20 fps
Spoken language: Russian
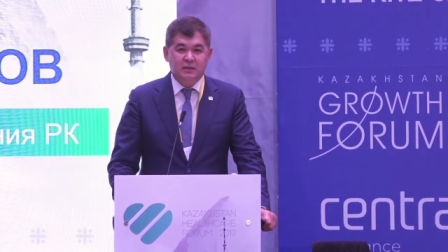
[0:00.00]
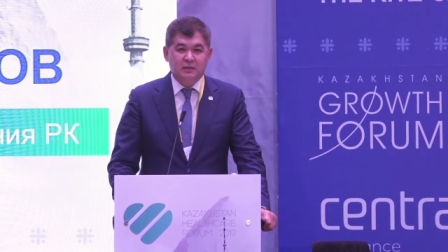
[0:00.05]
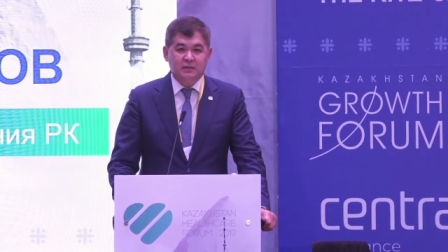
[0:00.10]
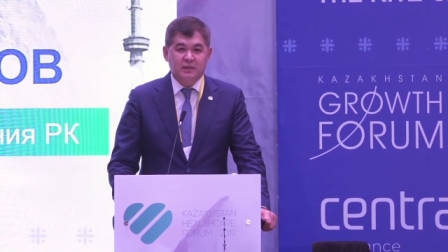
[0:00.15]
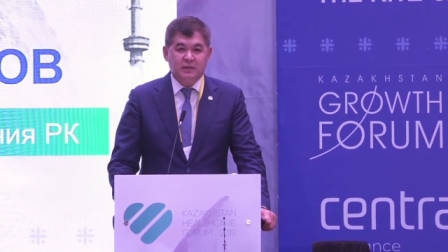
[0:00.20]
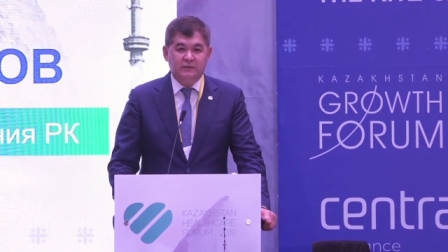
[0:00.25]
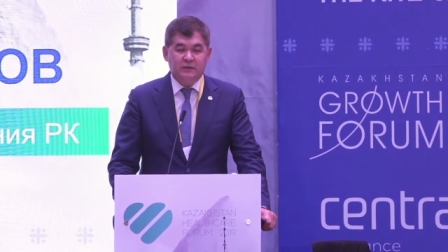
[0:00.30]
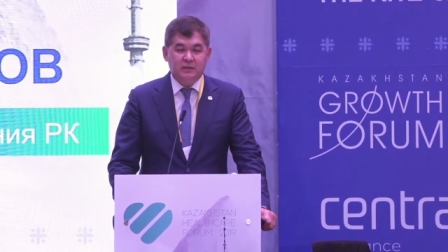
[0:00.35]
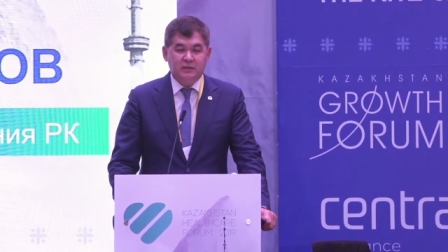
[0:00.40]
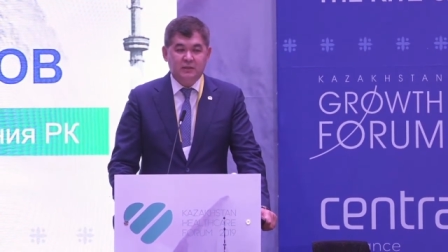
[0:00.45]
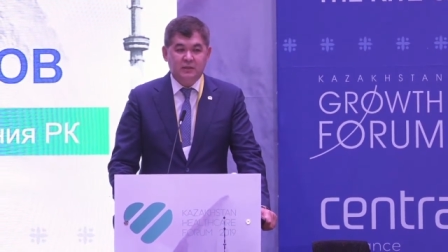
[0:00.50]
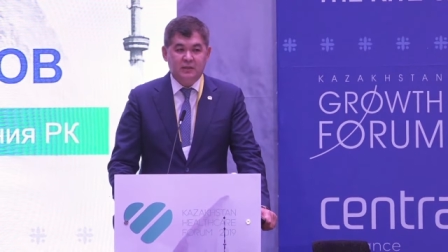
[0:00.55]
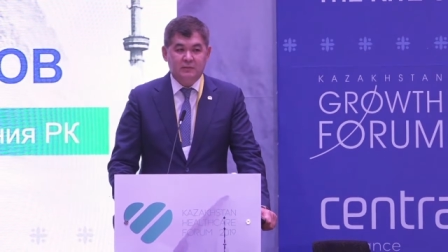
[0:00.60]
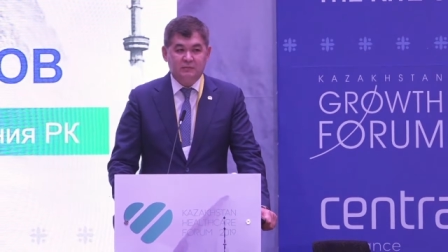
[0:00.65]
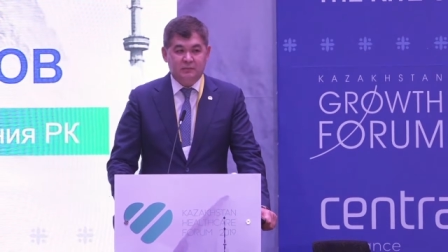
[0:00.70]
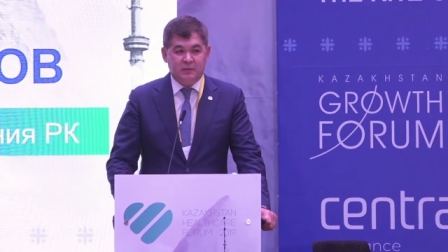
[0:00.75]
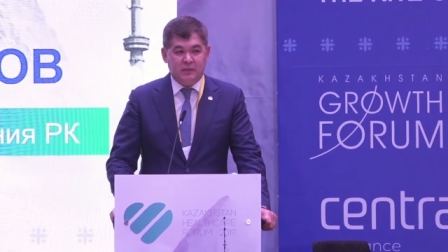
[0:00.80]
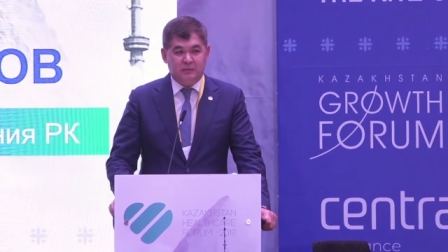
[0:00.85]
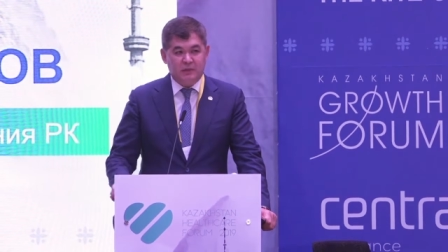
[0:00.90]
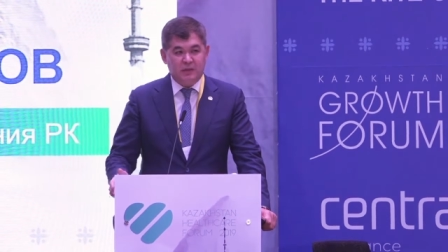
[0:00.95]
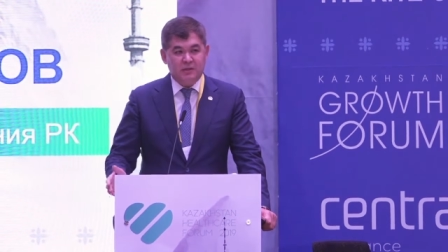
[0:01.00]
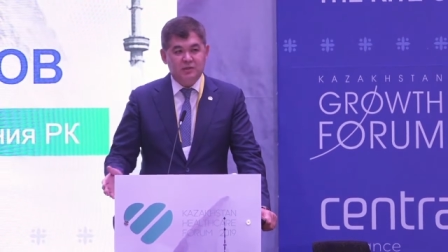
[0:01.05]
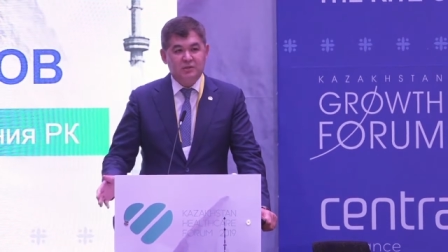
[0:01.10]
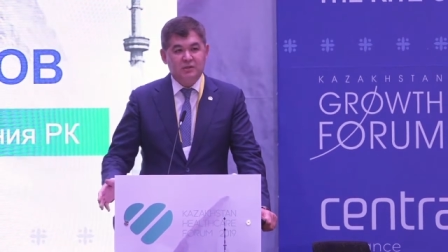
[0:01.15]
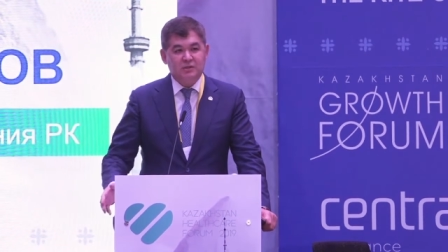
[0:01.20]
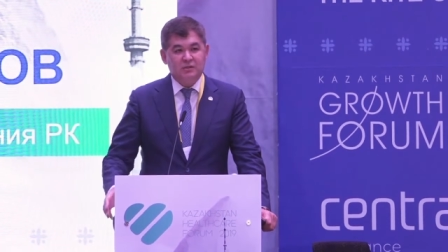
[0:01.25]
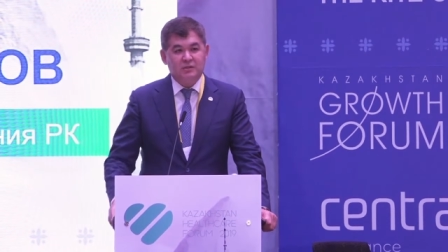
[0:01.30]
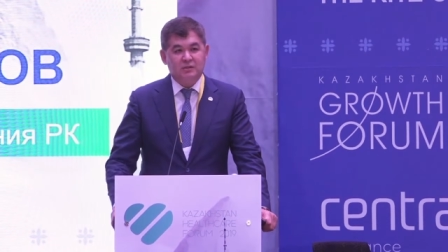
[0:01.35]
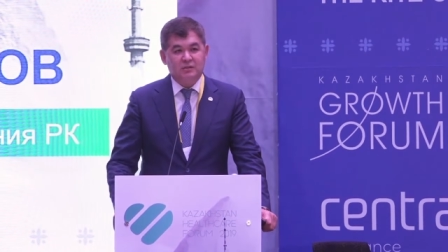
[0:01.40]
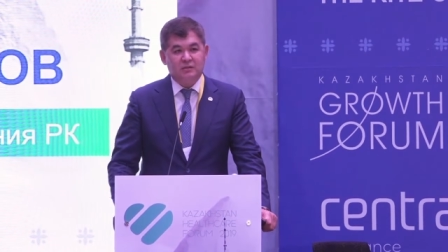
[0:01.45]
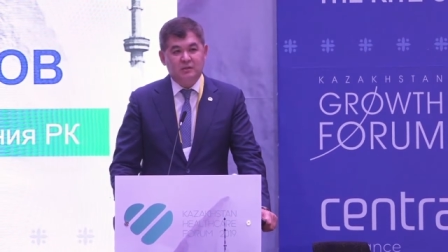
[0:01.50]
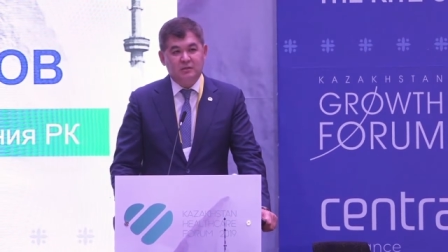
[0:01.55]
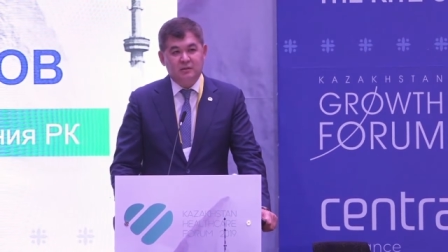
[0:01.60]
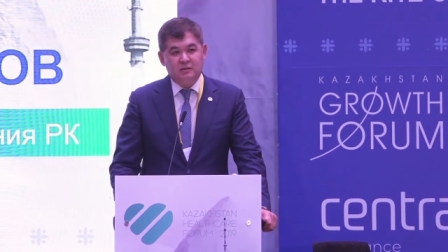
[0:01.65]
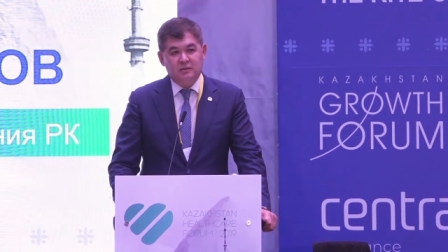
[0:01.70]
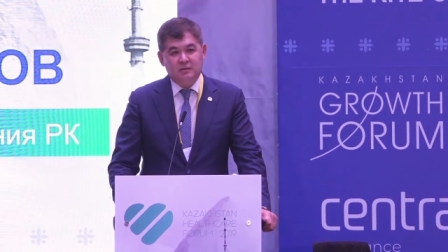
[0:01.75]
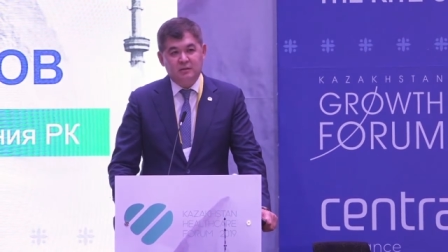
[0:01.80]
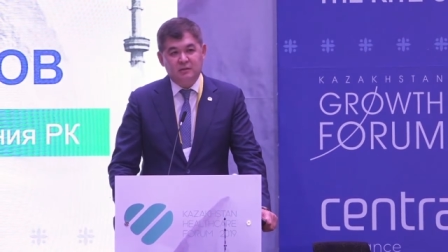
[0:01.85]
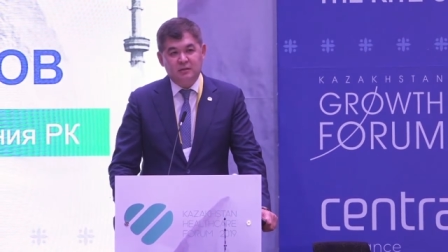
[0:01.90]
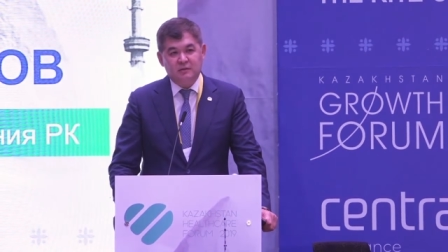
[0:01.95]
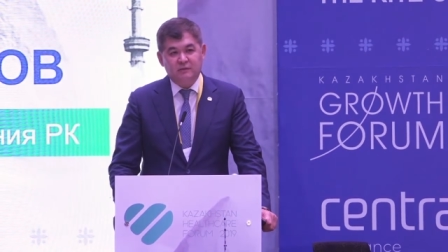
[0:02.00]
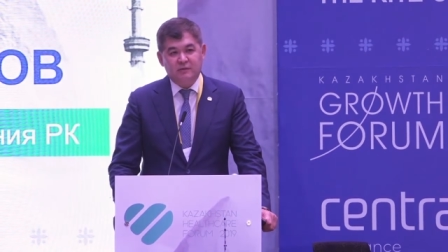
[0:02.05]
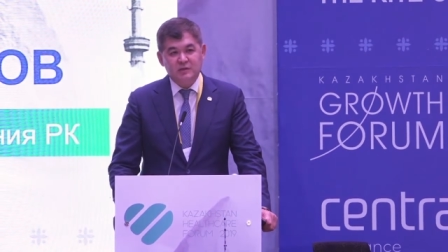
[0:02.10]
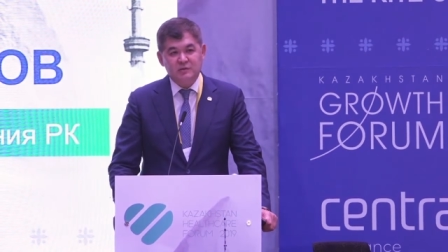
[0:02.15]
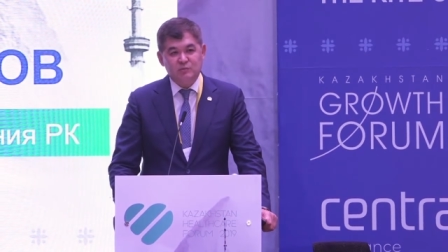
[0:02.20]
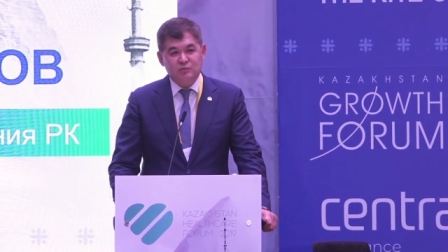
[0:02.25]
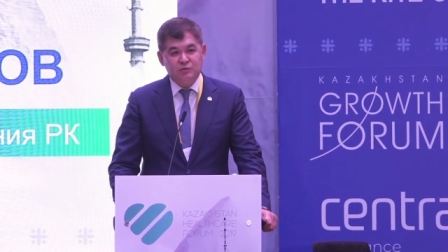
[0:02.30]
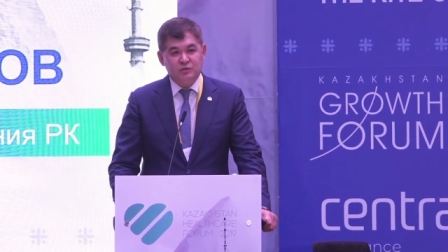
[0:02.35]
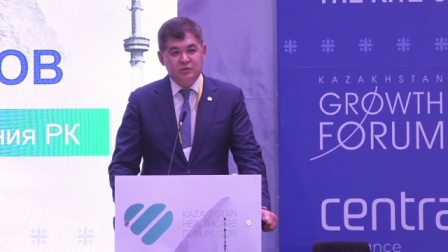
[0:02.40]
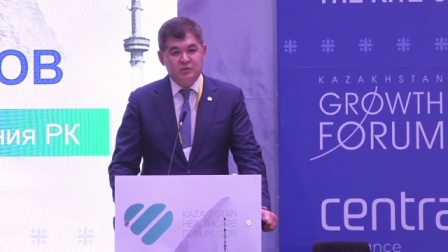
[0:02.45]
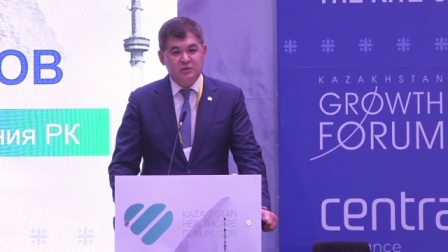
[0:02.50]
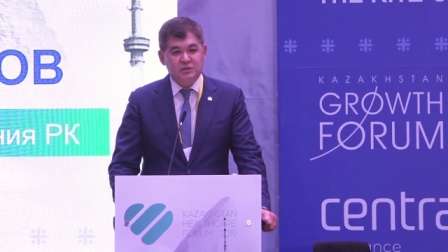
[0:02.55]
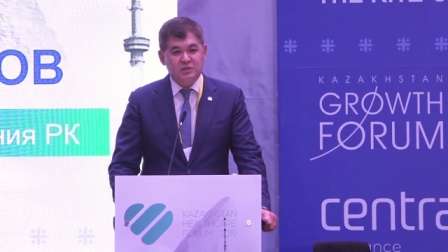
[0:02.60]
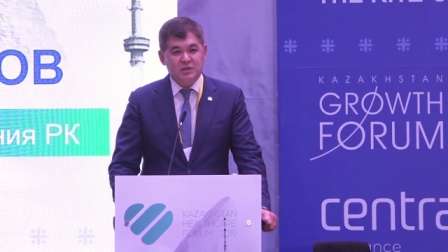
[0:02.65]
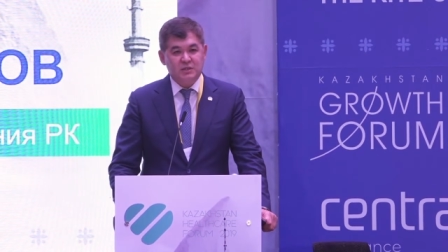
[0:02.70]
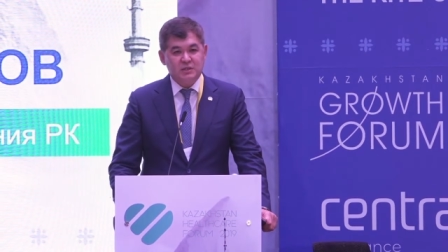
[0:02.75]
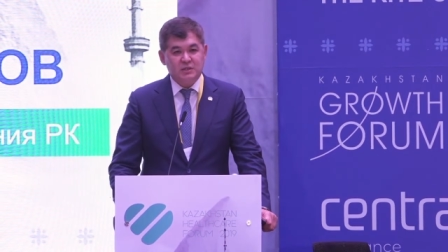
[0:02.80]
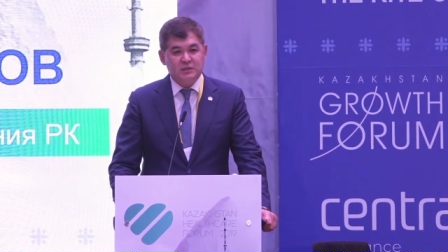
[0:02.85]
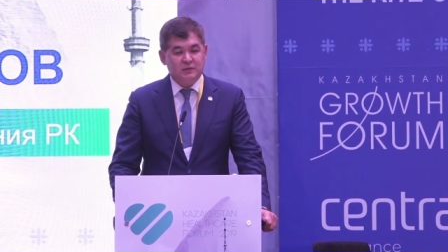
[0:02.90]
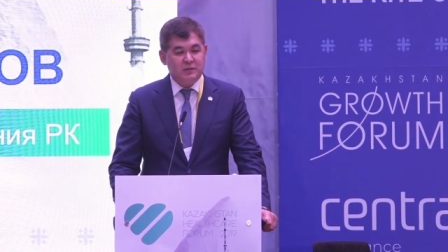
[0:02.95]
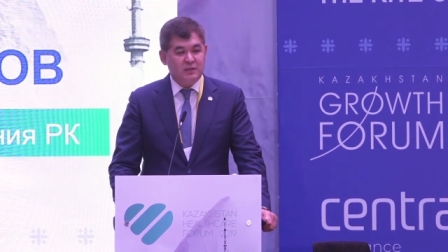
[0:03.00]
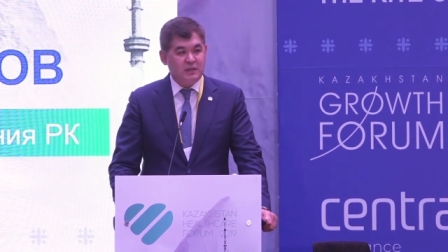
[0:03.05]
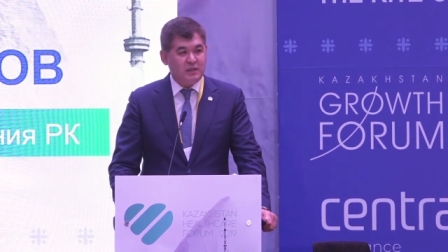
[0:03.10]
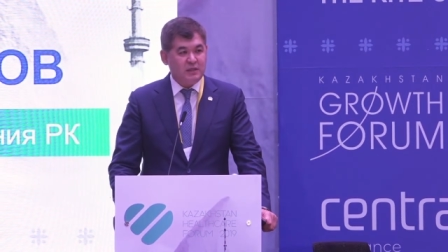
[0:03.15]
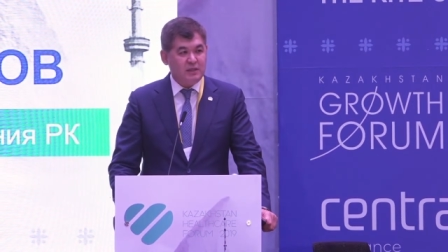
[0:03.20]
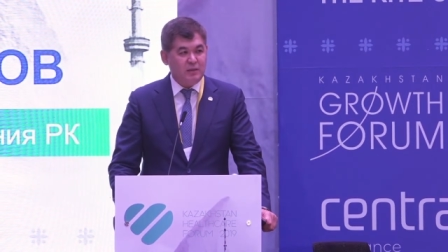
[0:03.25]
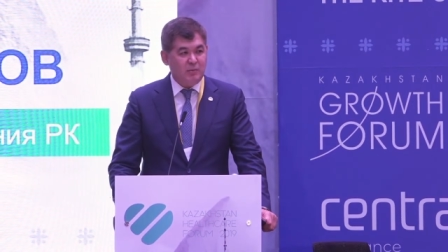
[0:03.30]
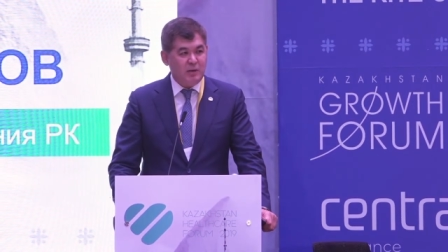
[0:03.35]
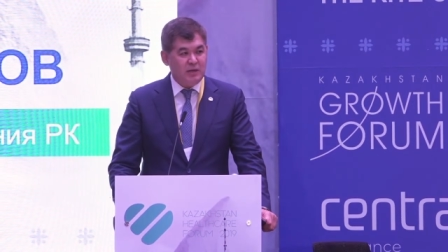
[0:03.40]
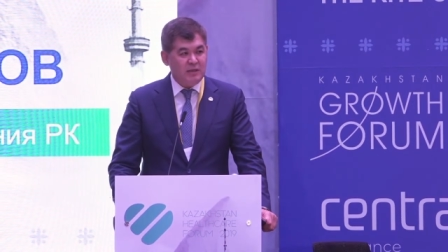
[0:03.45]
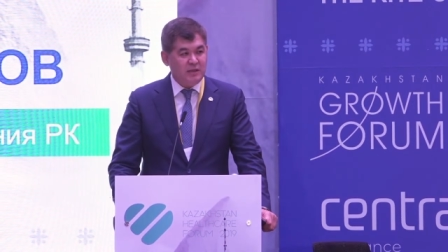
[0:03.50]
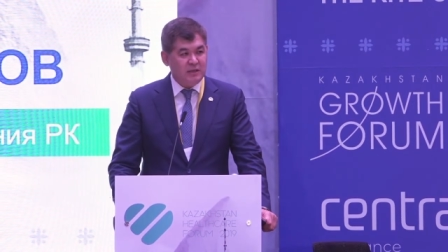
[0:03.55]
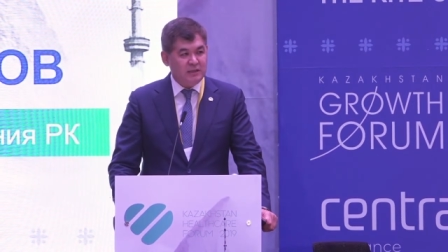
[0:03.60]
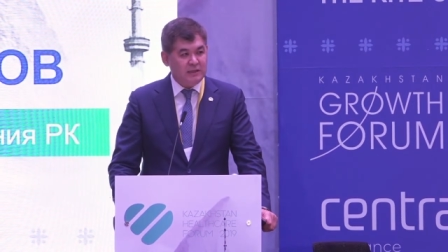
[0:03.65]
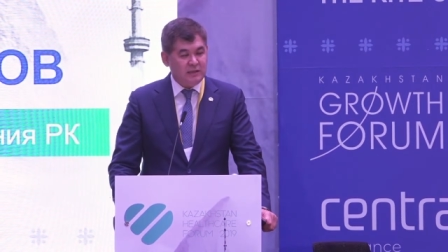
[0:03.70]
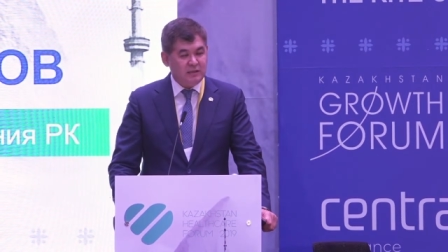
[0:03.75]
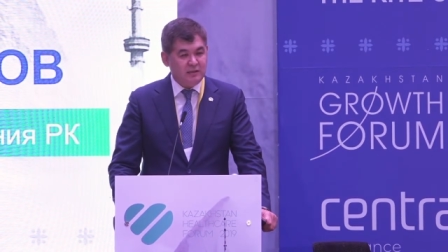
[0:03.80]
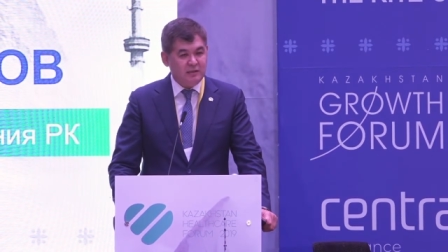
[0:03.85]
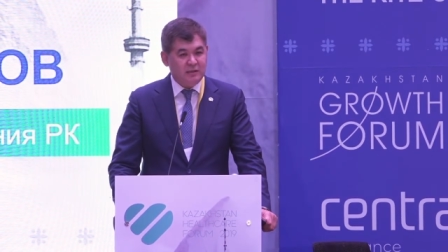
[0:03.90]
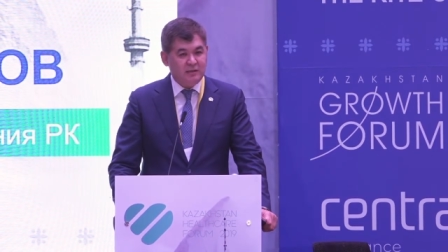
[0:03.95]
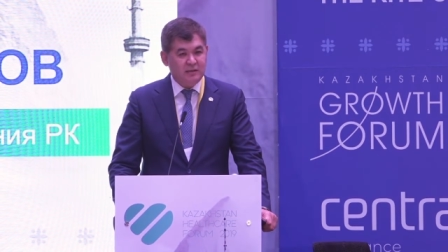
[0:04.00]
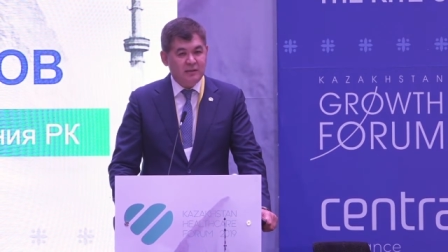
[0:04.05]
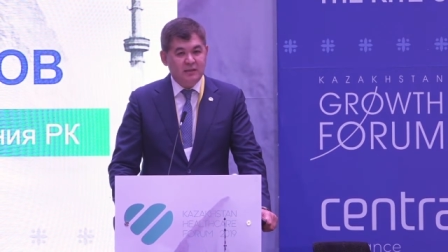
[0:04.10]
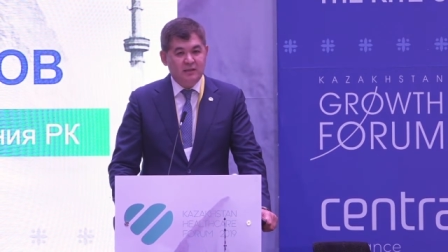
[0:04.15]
наверное, опять же, не возьмусь сейчас говорить о глобальных трендах,